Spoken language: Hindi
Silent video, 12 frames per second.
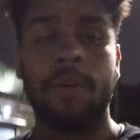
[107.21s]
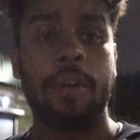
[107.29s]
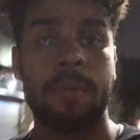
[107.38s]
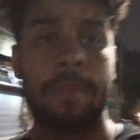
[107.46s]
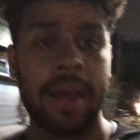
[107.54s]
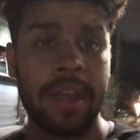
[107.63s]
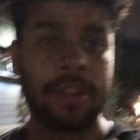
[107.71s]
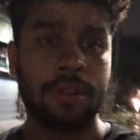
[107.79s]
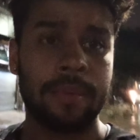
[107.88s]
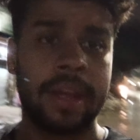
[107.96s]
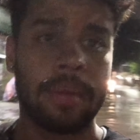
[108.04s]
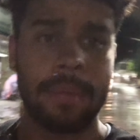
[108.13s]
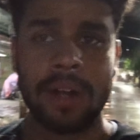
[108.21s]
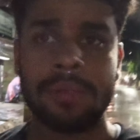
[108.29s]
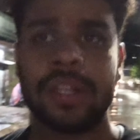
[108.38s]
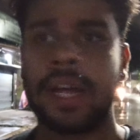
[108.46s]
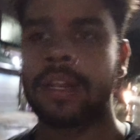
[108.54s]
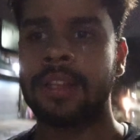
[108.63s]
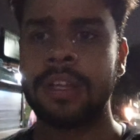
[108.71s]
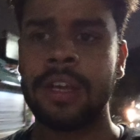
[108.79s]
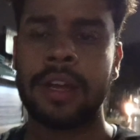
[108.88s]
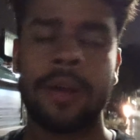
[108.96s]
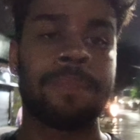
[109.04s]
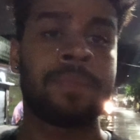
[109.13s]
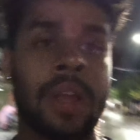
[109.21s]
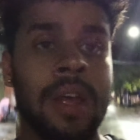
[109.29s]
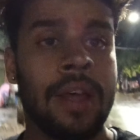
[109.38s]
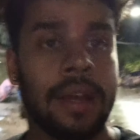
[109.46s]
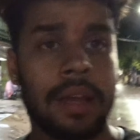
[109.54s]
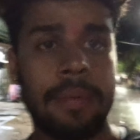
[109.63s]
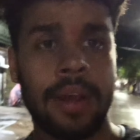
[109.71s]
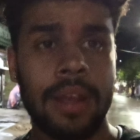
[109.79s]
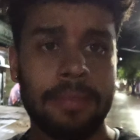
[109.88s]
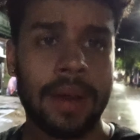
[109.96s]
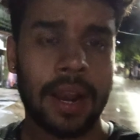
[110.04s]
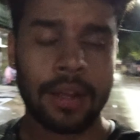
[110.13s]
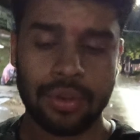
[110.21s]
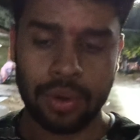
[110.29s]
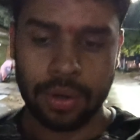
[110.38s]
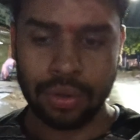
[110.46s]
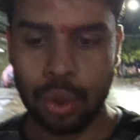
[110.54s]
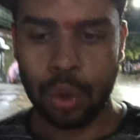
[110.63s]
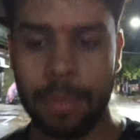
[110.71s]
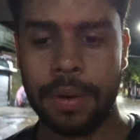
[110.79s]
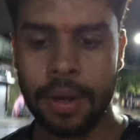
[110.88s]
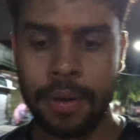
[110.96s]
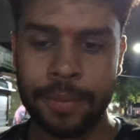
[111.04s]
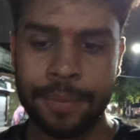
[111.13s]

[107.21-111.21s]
और भाई तुम्हें एक बात बतानी थी कि भाई मैं लग चुका हूँ जॉब